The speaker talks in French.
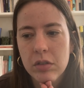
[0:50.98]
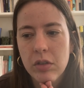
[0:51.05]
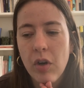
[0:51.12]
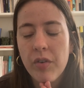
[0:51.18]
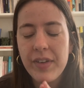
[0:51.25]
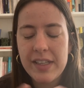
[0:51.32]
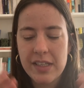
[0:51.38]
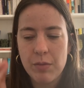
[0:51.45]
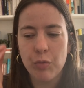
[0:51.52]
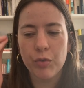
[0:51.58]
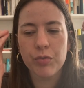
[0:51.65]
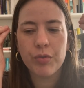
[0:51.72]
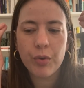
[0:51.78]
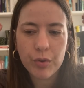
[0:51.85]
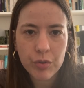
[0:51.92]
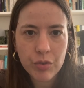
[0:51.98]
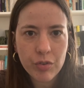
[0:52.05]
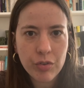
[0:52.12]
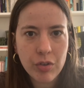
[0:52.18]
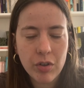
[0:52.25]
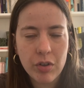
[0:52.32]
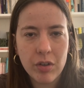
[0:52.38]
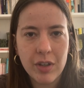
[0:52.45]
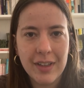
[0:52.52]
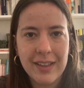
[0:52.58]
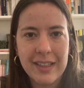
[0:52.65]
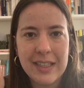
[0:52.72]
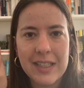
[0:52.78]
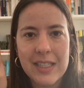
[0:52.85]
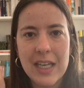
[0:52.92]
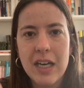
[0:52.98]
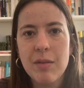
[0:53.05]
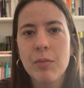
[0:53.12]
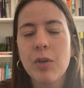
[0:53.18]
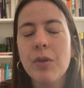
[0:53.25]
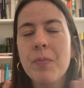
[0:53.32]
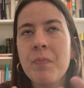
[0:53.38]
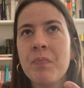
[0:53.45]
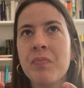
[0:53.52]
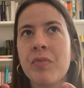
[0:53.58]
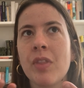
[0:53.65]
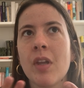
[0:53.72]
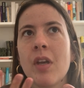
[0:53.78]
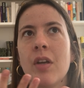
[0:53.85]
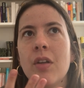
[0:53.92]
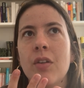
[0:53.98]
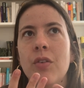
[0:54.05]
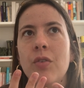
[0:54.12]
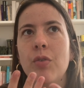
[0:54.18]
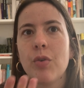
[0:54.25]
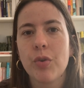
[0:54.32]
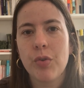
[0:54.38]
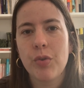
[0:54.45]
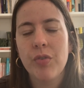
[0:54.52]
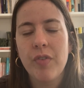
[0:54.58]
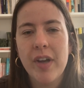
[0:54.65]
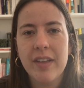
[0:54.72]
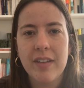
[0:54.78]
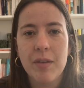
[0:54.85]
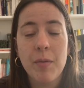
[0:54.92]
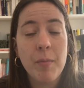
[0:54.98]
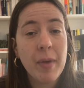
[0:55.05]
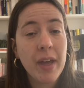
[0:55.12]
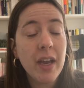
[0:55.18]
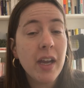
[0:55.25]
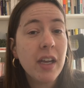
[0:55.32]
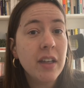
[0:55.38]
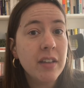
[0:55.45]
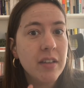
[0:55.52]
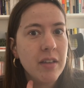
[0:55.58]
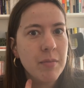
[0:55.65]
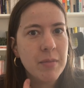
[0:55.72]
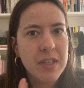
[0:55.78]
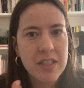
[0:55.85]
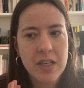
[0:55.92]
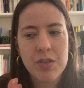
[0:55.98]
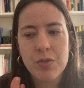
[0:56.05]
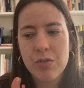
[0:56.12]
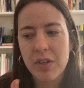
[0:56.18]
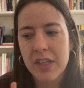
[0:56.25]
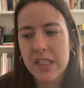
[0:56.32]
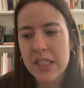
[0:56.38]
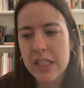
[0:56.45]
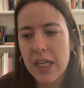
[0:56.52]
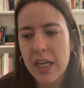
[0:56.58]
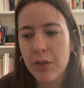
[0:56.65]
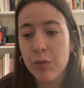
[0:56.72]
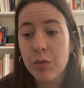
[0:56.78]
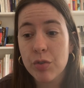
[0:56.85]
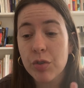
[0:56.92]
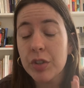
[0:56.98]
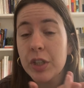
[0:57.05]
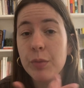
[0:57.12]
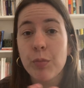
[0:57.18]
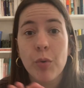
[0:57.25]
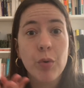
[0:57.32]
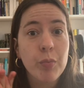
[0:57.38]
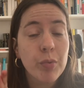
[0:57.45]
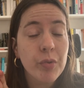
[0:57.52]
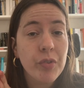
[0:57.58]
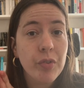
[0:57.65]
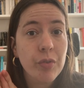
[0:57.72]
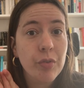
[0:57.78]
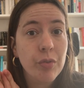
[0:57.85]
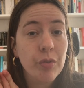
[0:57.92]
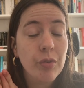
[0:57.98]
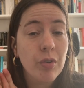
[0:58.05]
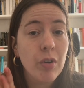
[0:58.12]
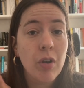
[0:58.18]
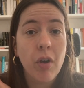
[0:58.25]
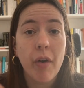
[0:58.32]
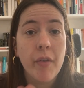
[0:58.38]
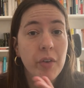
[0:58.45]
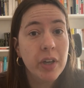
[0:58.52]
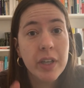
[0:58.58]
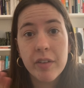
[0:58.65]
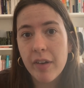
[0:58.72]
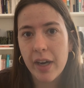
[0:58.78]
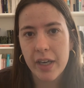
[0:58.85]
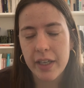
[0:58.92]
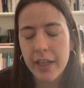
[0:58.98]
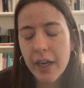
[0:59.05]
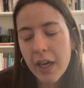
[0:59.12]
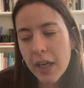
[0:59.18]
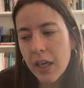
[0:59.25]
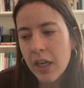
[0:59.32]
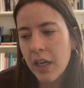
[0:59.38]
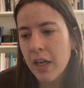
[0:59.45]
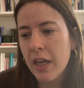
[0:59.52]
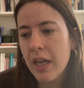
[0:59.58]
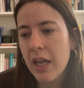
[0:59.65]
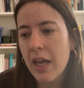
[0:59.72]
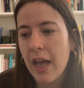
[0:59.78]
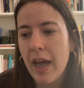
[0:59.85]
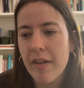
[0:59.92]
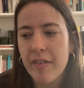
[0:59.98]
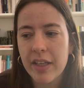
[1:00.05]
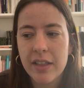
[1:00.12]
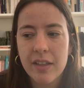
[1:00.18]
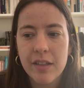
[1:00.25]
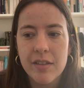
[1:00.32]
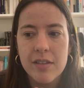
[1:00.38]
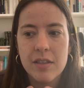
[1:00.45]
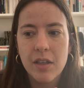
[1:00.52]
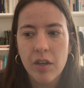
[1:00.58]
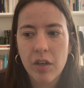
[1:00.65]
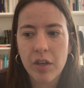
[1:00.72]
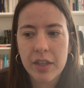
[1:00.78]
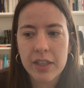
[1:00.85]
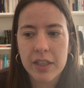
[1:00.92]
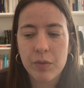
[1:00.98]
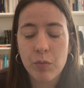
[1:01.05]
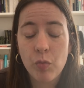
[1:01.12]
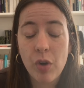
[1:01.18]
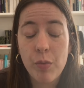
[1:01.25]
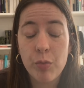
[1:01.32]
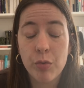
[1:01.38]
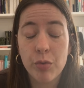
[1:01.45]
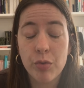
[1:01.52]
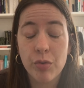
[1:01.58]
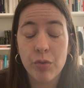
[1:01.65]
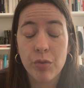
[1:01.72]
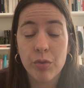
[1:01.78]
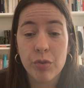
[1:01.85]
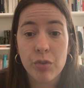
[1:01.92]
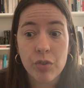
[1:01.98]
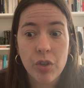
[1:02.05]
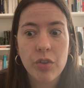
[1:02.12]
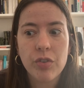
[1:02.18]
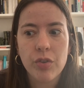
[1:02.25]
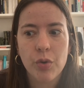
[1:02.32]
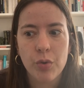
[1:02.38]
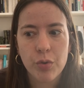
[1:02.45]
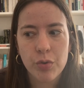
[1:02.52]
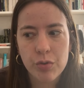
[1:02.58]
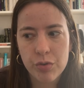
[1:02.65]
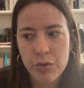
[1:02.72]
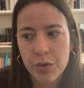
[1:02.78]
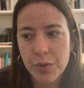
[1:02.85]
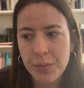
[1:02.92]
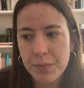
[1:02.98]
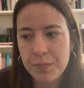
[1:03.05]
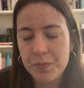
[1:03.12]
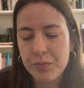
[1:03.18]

en fait, ça me frustre tellement de recevoir des mails, des messages sur Insta de gens qui me proposent euh, leur livre à lire avec des erreurs qui moi me sautent aux yeux